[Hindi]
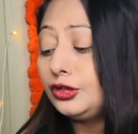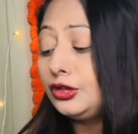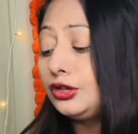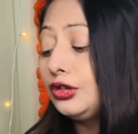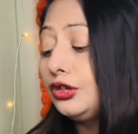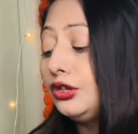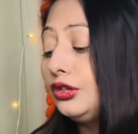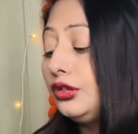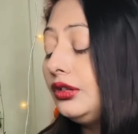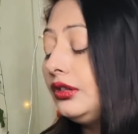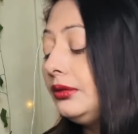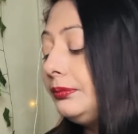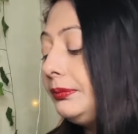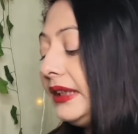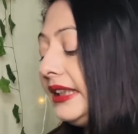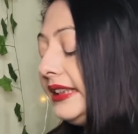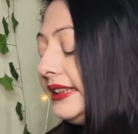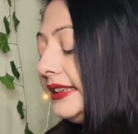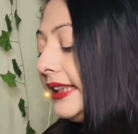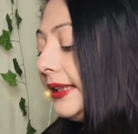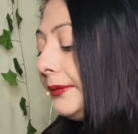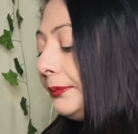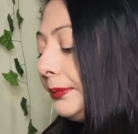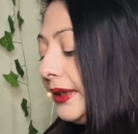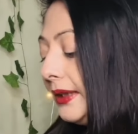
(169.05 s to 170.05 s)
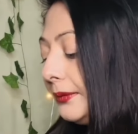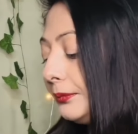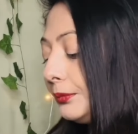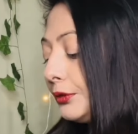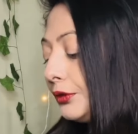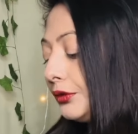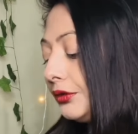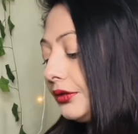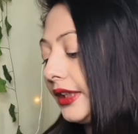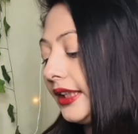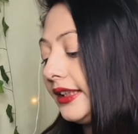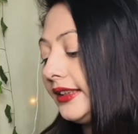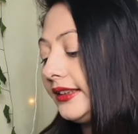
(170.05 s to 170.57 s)
तो मैं यहाँ पे आपको
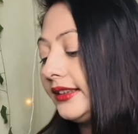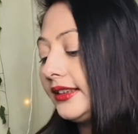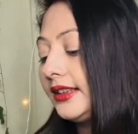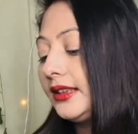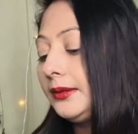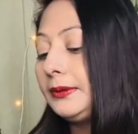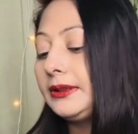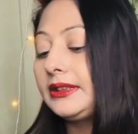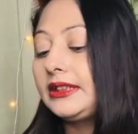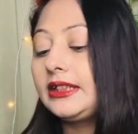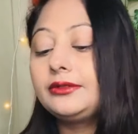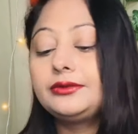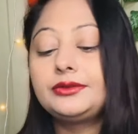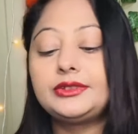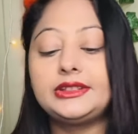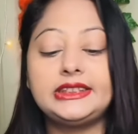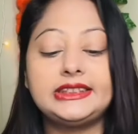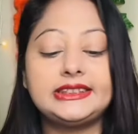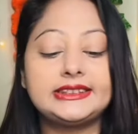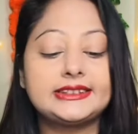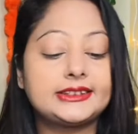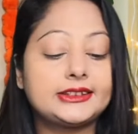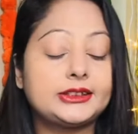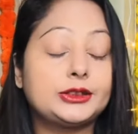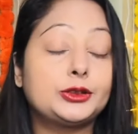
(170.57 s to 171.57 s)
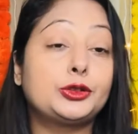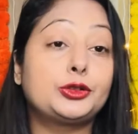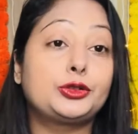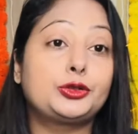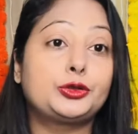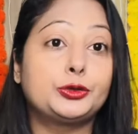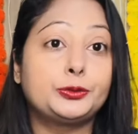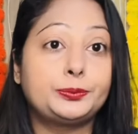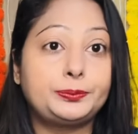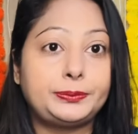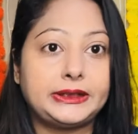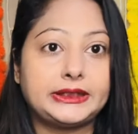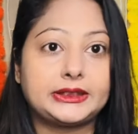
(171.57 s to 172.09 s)
ट्राई करके बताऊंगी ज़ीरो
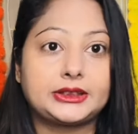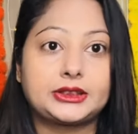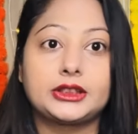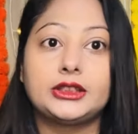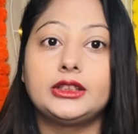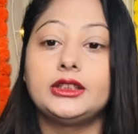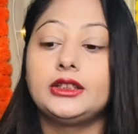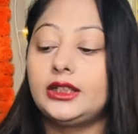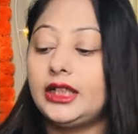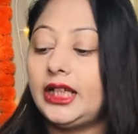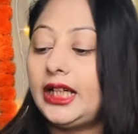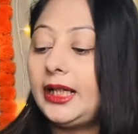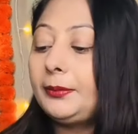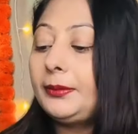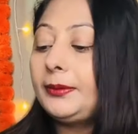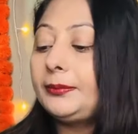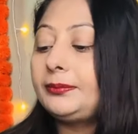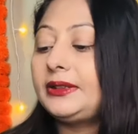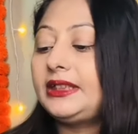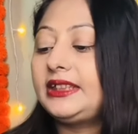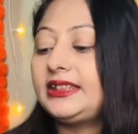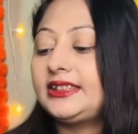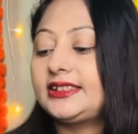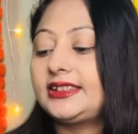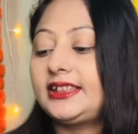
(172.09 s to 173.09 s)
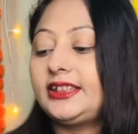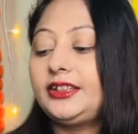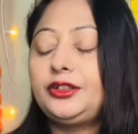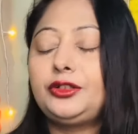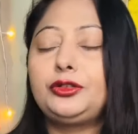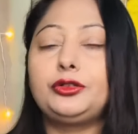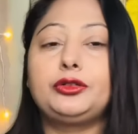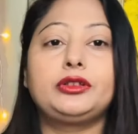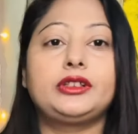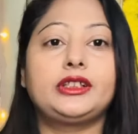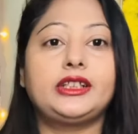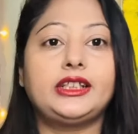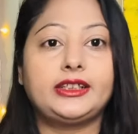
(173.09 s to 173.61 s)
टू पिच आप अपने स्किन
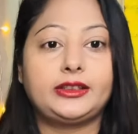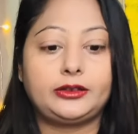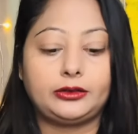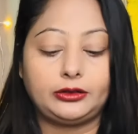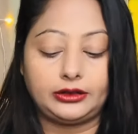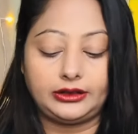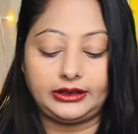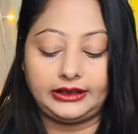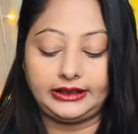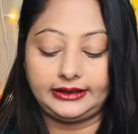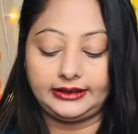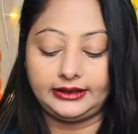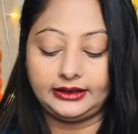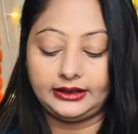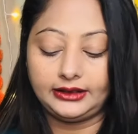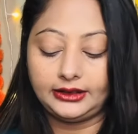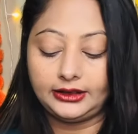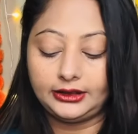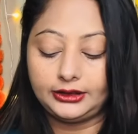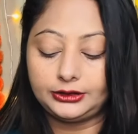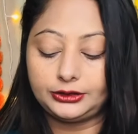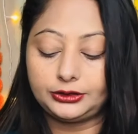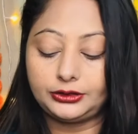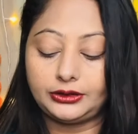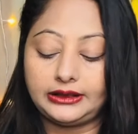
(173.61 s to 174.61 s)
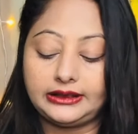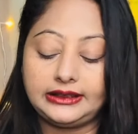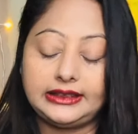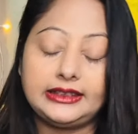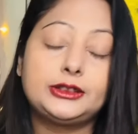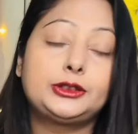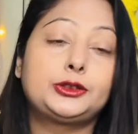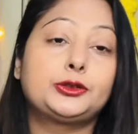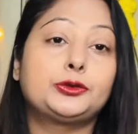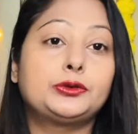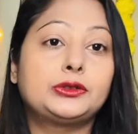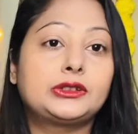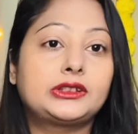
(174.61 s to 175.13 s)
टोन के अकॉर्डिंग जो है ना
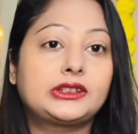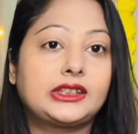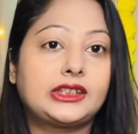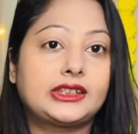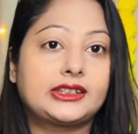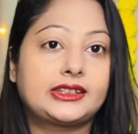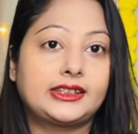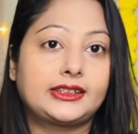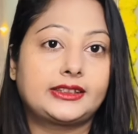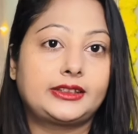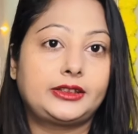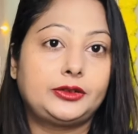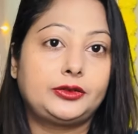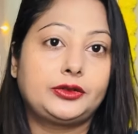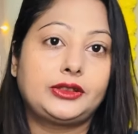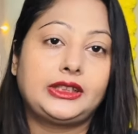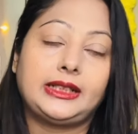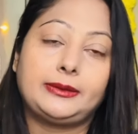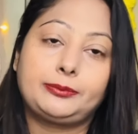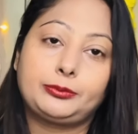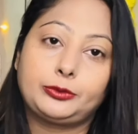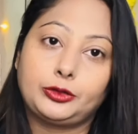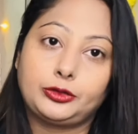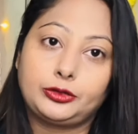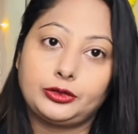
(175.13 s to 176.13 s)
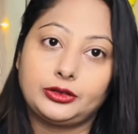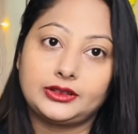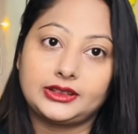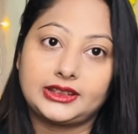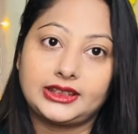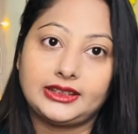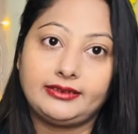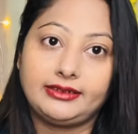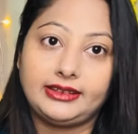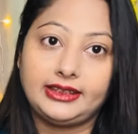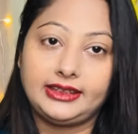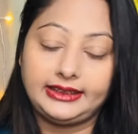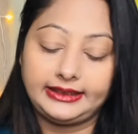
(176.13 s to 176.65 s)
चूज़ कर सकते हो कि आपको कौन सा
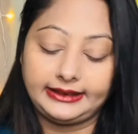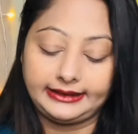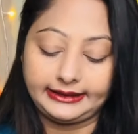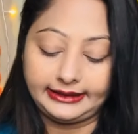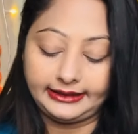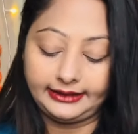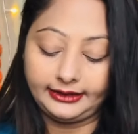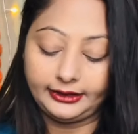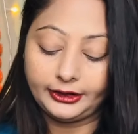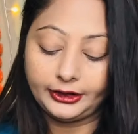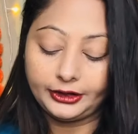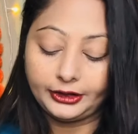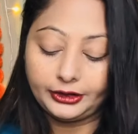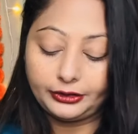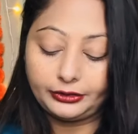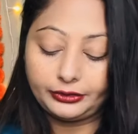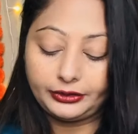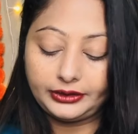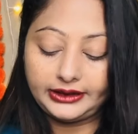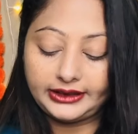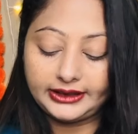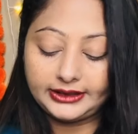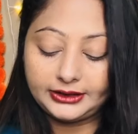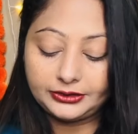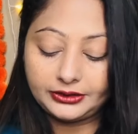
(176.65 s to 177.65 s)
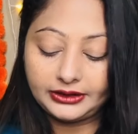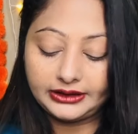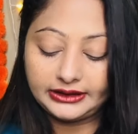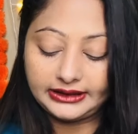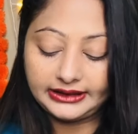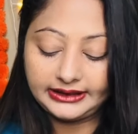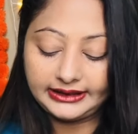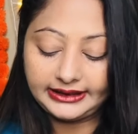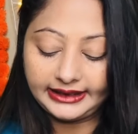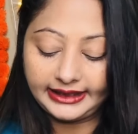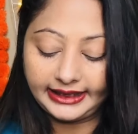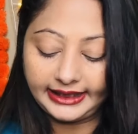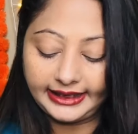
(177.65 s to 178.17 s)
वाला लेना है तो ये जो है ना
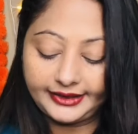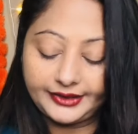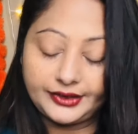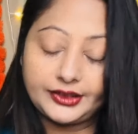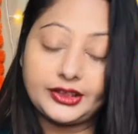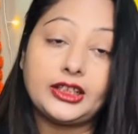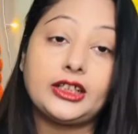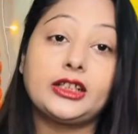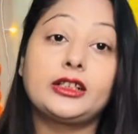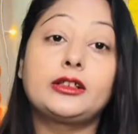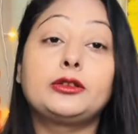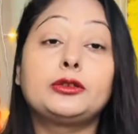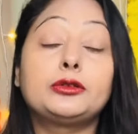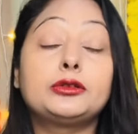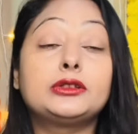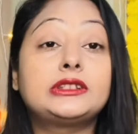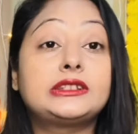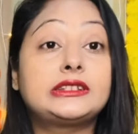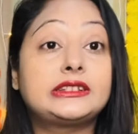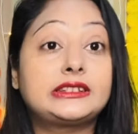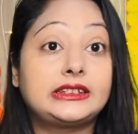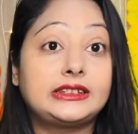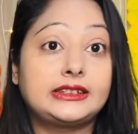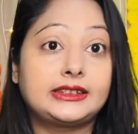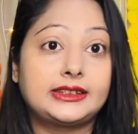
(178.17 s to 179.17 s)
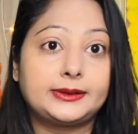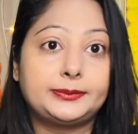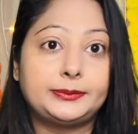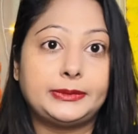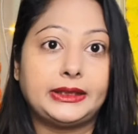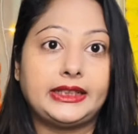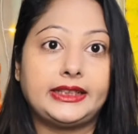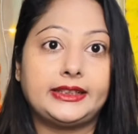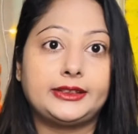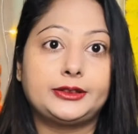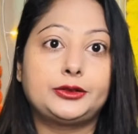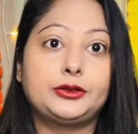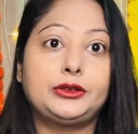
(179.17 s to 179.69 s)
ये हाइड्रा ग्लो सिरम
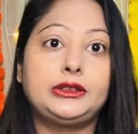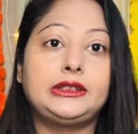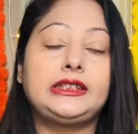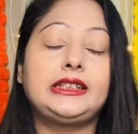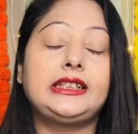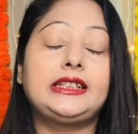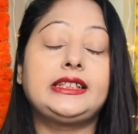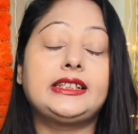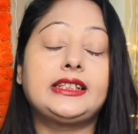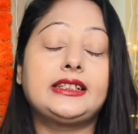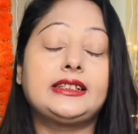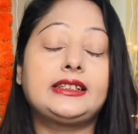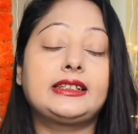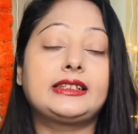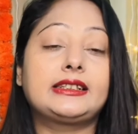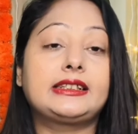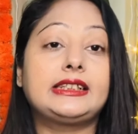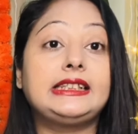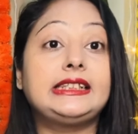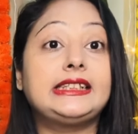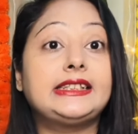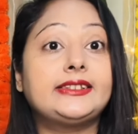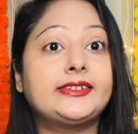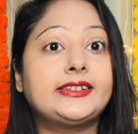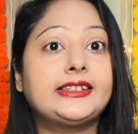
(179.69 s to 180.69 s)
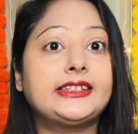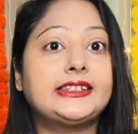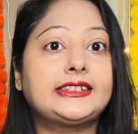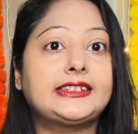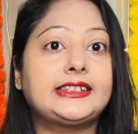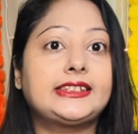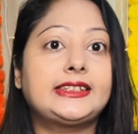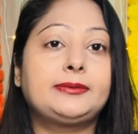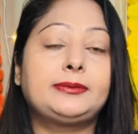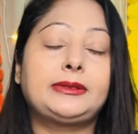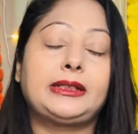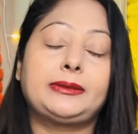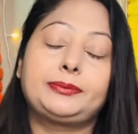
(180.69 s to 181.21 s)
है तो ये क्या करता है ये वाला
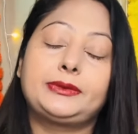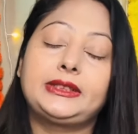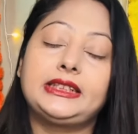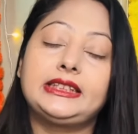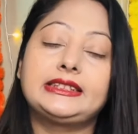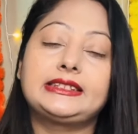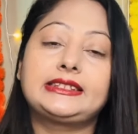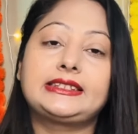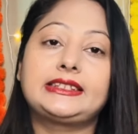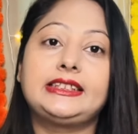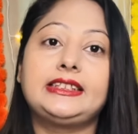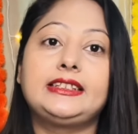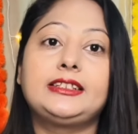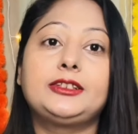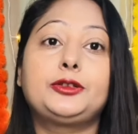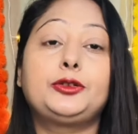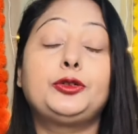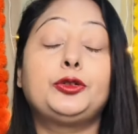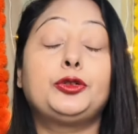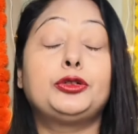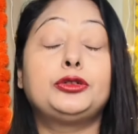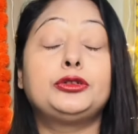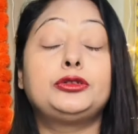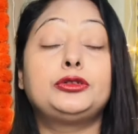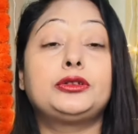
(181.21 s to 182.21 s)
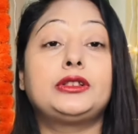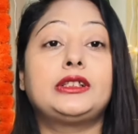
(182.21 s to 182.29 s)
सिरम आपके स्किन को जो